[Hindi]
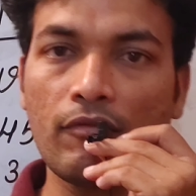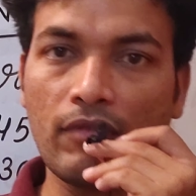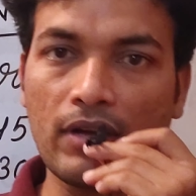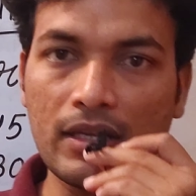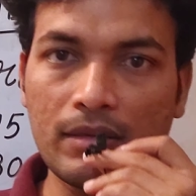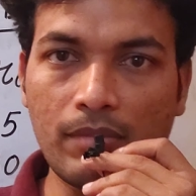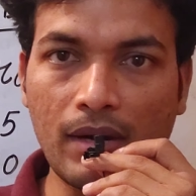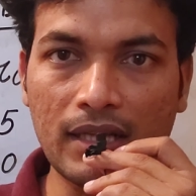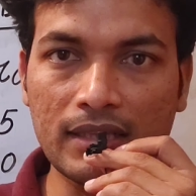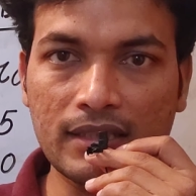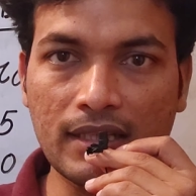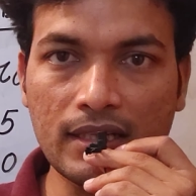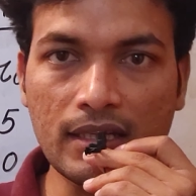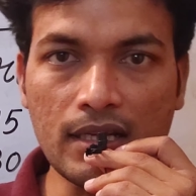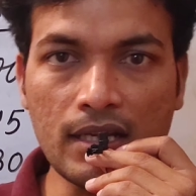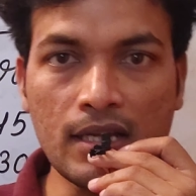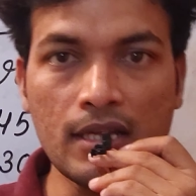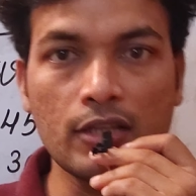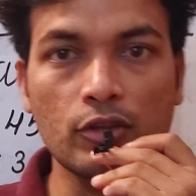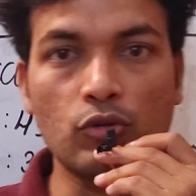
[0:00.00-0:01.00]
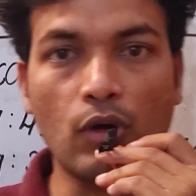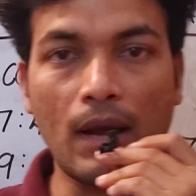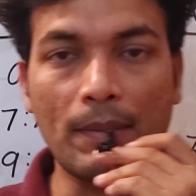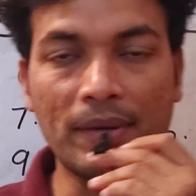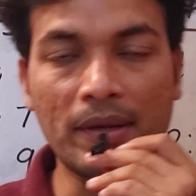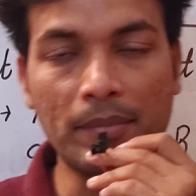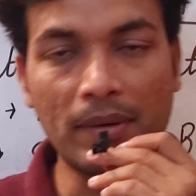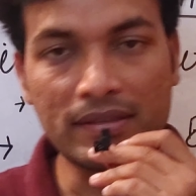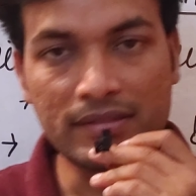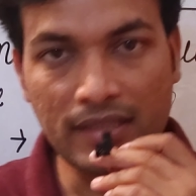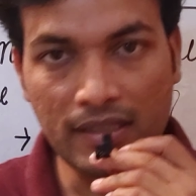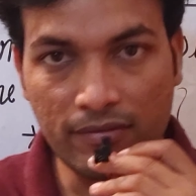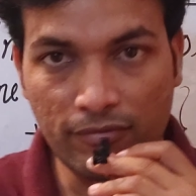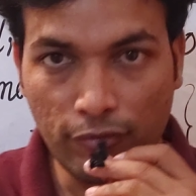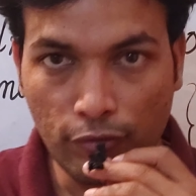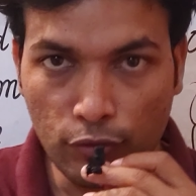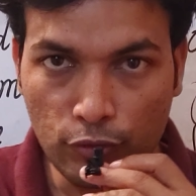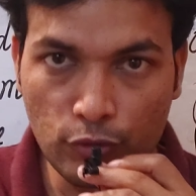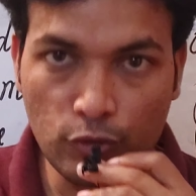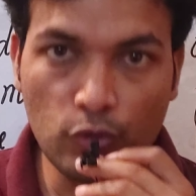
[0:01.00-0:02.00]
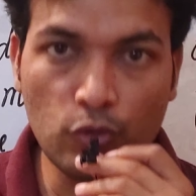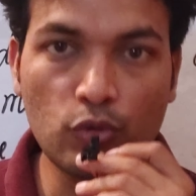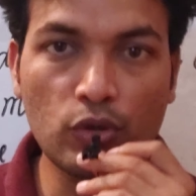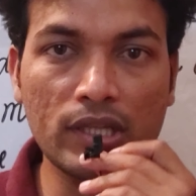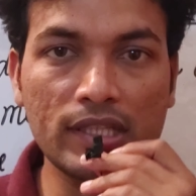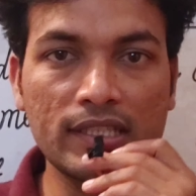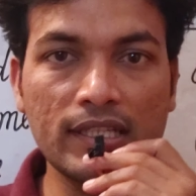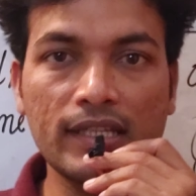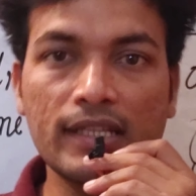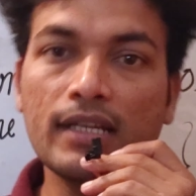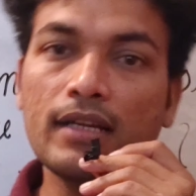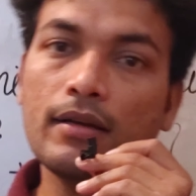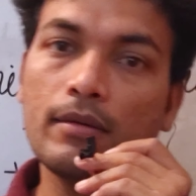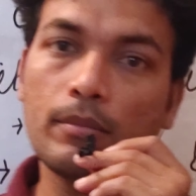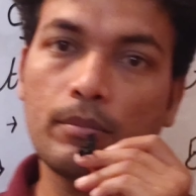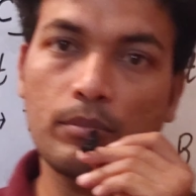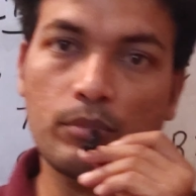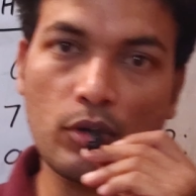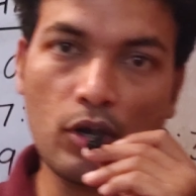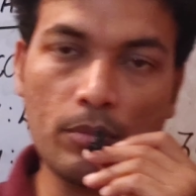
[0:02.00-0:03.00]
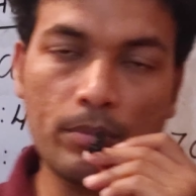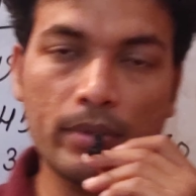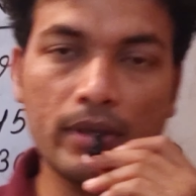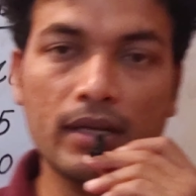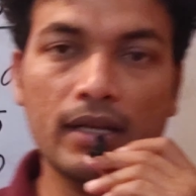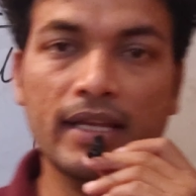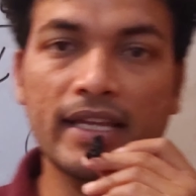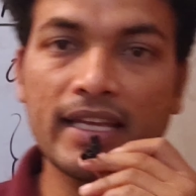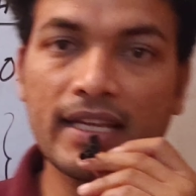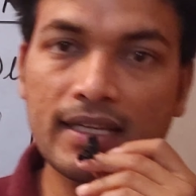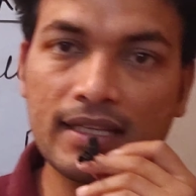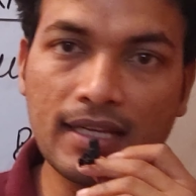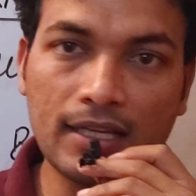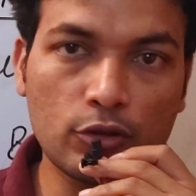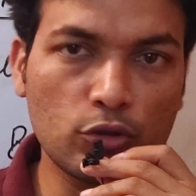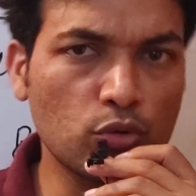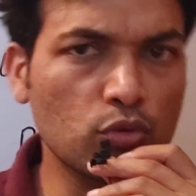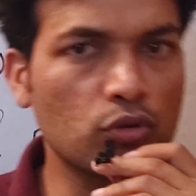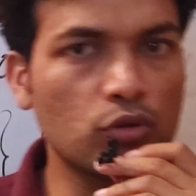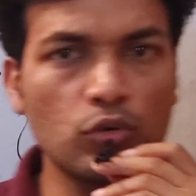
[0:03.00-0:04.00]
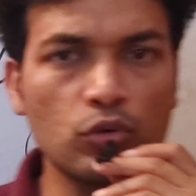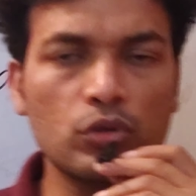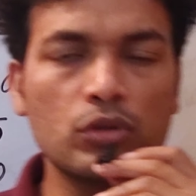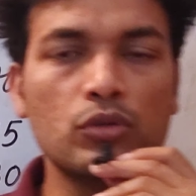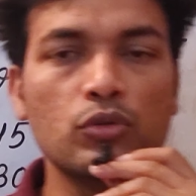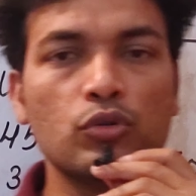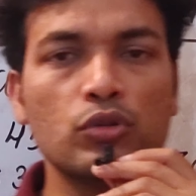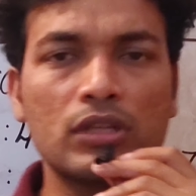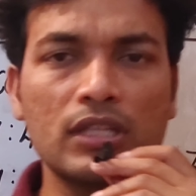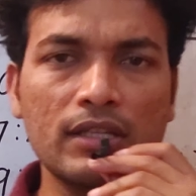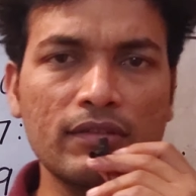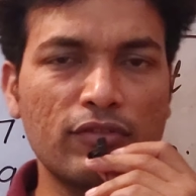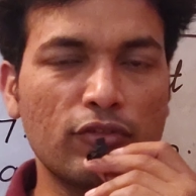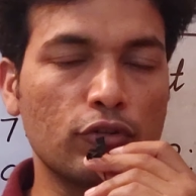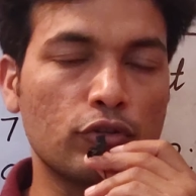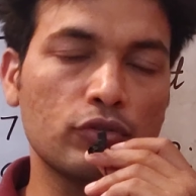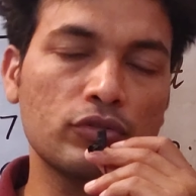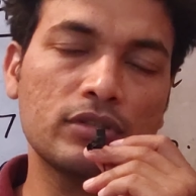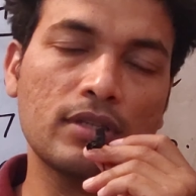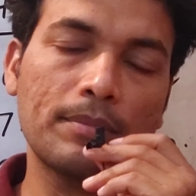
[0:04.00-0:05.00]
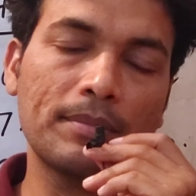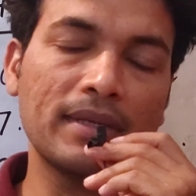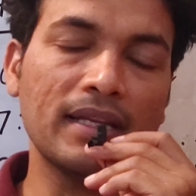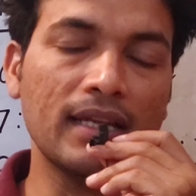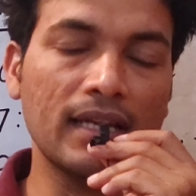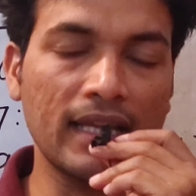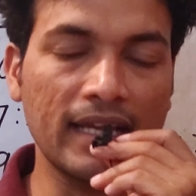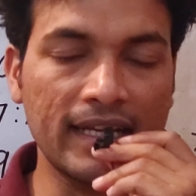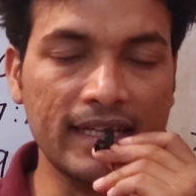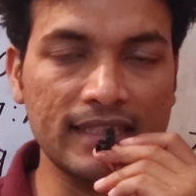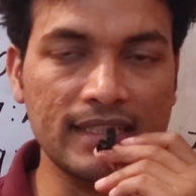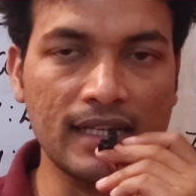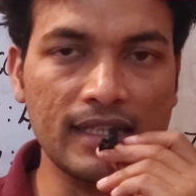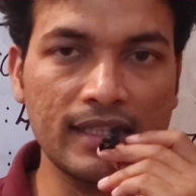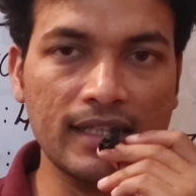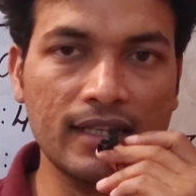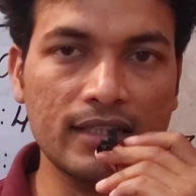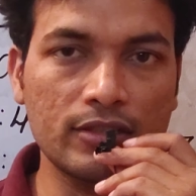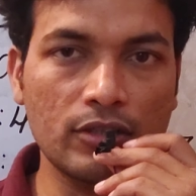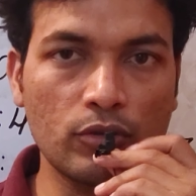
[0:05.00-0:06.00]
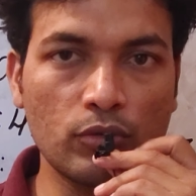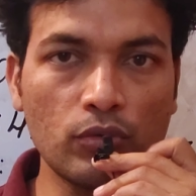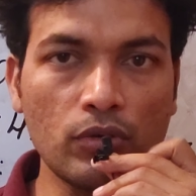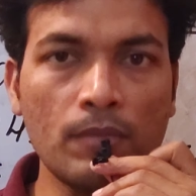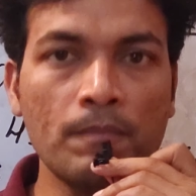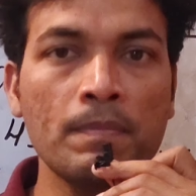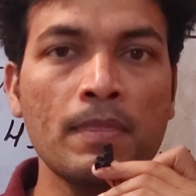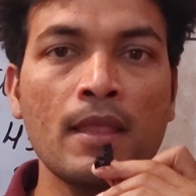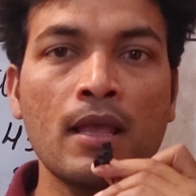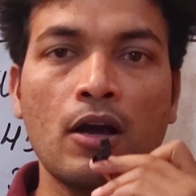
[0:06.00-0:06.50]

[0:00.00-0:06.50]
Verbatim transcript: वहीं बात करें तो आपके पास एक फ़ोटो होना चाहिए प्रॉपर एक या दो दो दो तीन फ़ोटोस अपने लेके जाइएगा ज़रूर